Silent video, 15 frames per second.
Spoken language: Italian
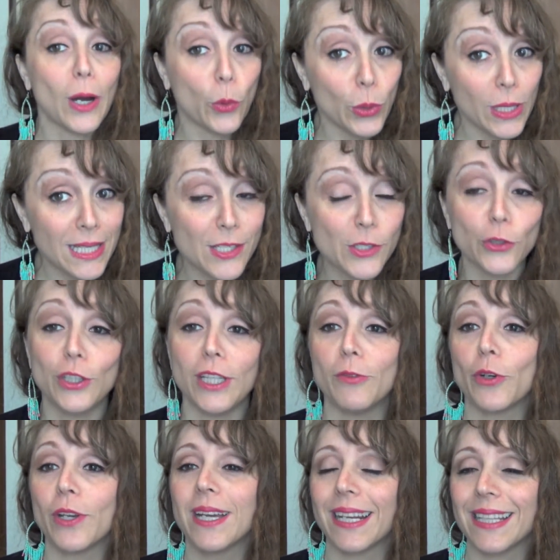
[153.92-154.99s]
acquisto
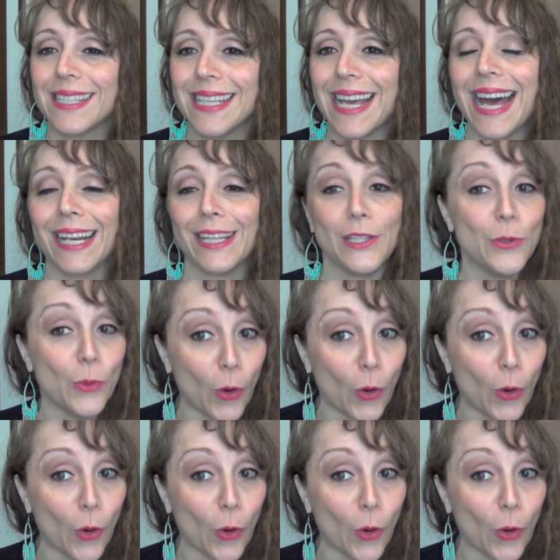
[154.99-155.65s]
devo ringraziare di